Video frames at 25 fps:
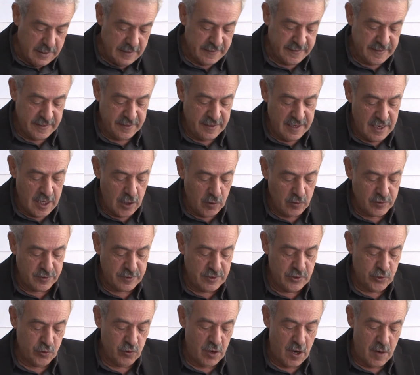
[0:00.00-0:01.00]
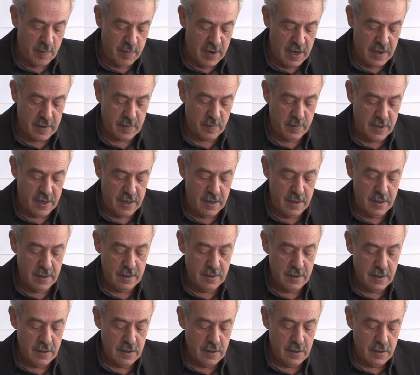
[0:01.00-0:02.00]
استدعاء واستجواب أربعة
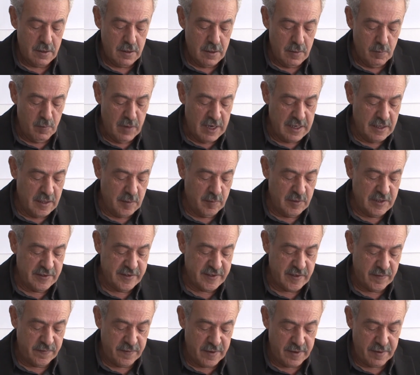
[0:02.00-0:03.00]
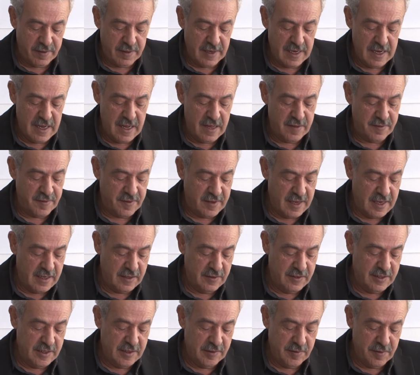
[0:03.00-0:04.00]
منع من السفر ثلاث
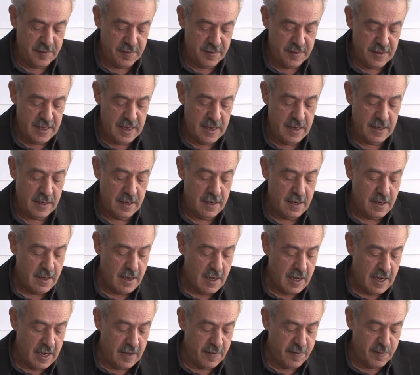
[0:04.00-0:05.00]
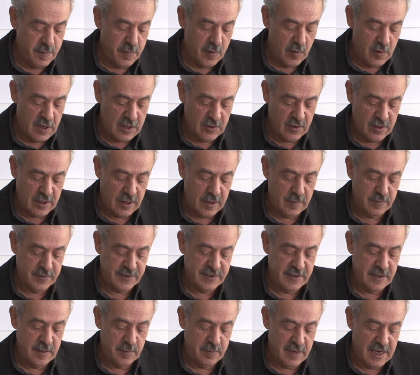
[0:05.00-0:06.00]
تهديد اثنين حث مواد
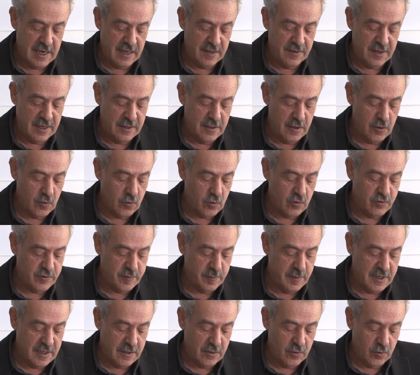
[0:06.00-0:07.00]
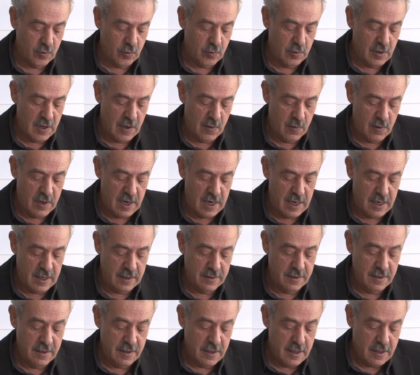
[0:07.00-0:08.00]
خمسة إبعاد عن القدس منع دخولها
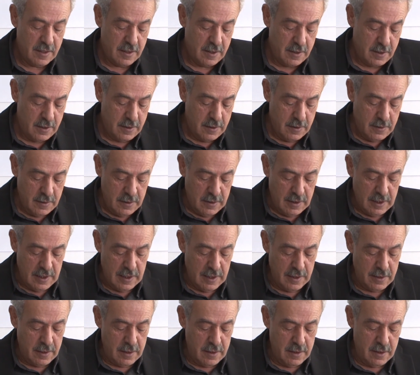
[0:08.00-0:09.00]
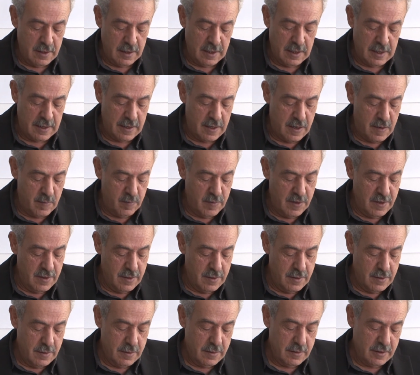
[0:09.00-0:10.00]
واحد
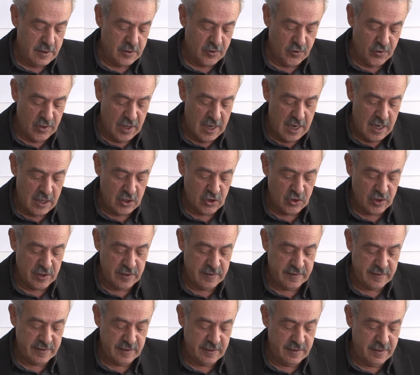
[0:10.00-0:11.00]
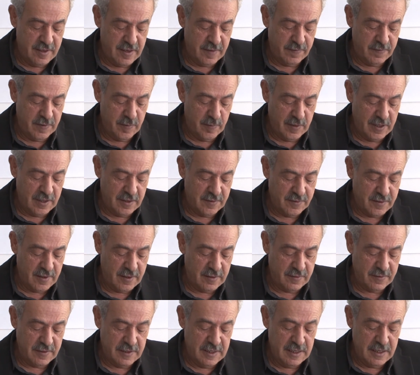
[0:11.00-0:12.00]
غرامة 12 استهداف لمناطق
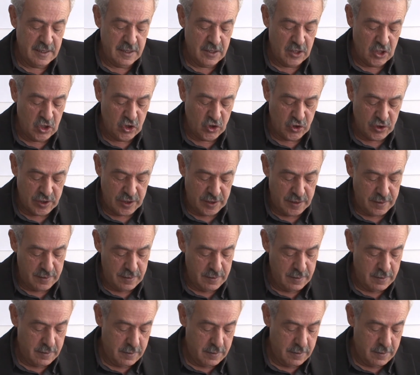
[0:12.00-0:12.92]
طغطي 20